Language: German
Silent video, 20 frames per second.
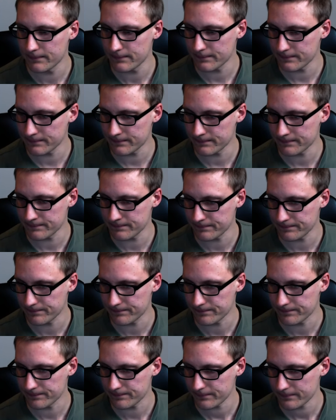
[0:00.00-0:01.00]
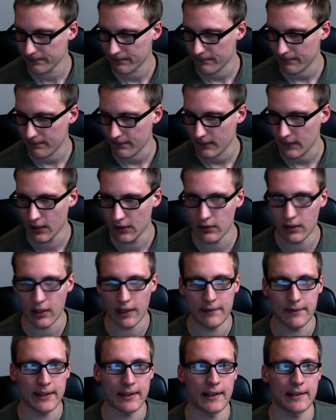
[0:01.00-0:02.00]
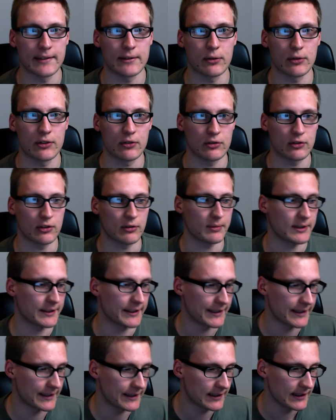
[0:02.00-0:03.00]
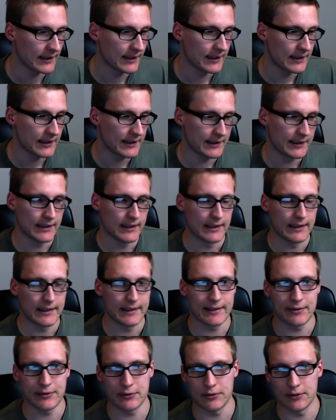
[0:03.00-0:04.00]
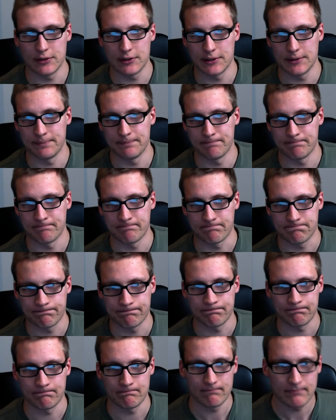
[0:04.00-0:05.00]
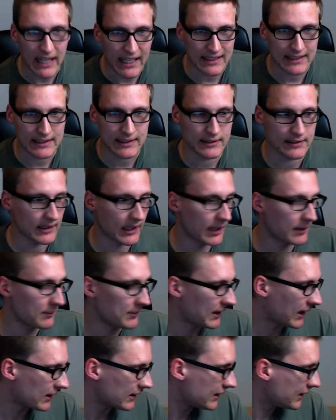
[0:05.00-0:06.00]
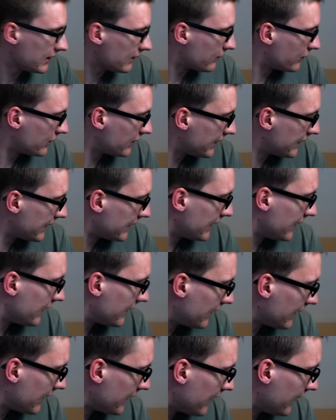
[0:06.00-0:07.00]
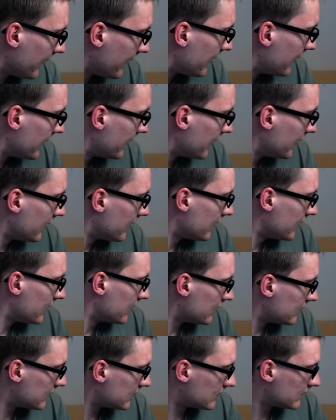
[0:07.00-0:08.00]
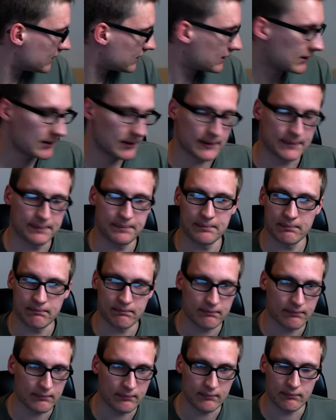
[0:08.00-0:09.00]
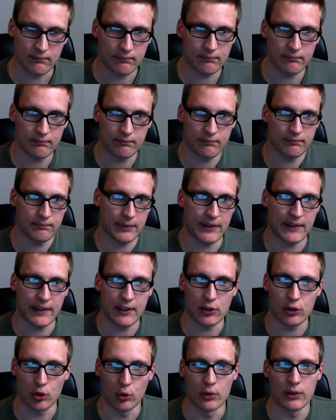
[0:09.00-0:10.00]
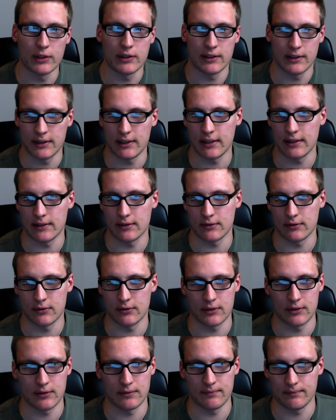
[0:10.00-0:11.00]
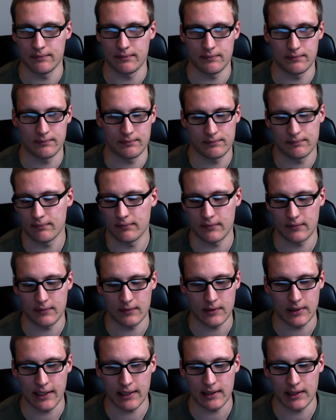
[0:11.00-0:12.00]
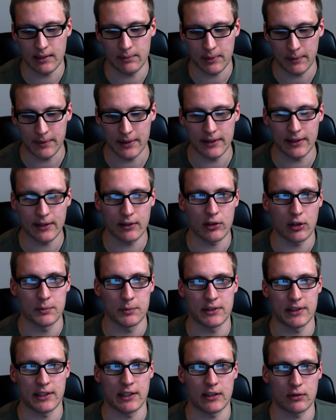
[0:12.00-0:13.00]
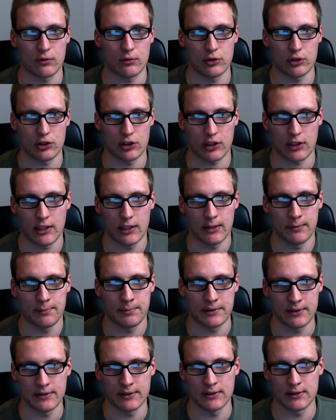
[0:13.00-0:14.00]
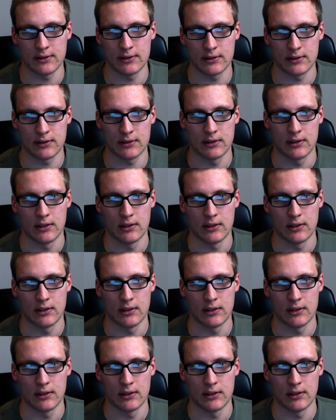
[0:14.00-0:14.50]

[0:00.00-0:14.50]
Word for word: Mhm. Kann man halt auch noch darüber reden. Also, ähm, danke Iblali für diese Idee äh, bist halt schuld, ne? Also geht nicht bei mir in die Kommentare und schreibt äh,